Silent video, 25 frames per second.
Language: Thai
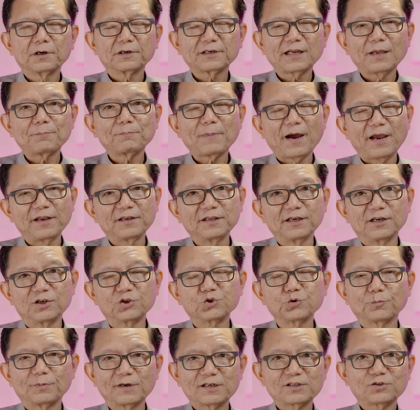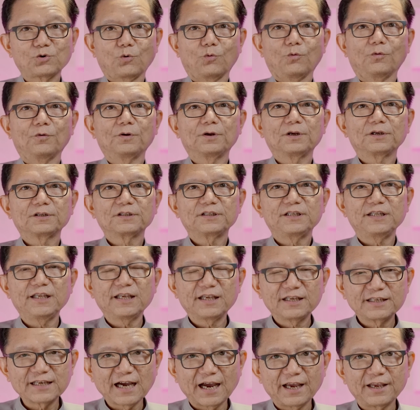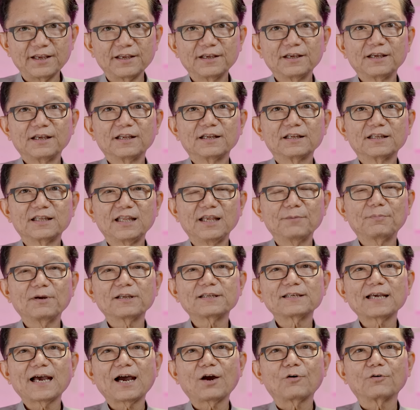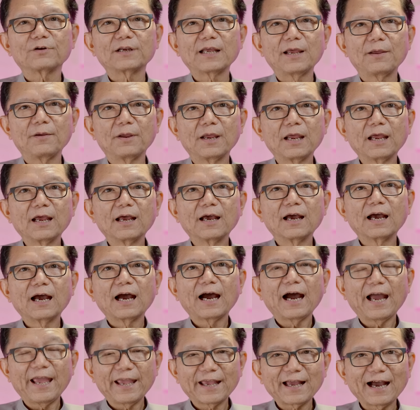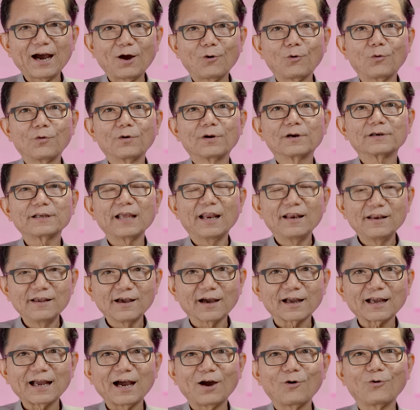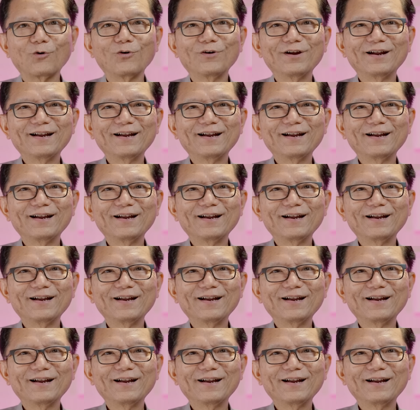ได้ไปถึงจุดประสงค์ยิ่งใหญ่ที่พระเจ้าได้ให้เขาได้เลือกเขา